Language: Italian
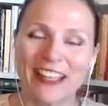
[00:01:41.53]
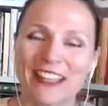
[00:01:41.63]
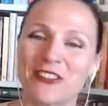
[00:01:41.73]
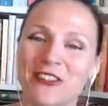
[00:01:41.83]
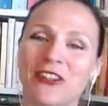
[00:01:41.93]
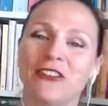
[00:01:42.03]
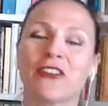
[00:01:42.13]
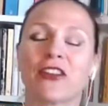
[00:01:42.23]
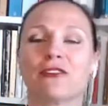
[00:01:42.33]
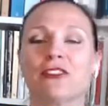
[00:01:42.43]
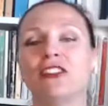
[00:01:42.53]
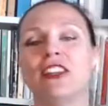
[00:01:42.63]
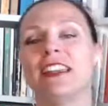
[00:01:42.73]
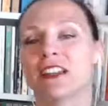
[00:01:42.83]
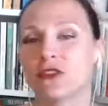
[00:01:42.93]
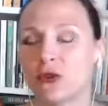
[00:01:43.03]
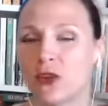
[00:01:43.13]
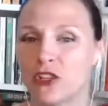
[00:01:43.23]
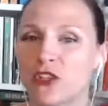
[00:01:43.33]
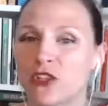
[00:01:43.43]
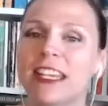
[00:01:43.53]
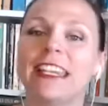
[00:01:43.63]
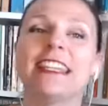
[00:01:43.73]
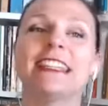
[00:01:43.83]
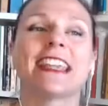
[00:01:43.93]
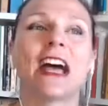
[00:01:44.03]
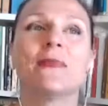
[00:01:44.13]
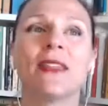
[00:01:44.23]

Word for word: che sono Eleonora Voltolina, che sono una giornalista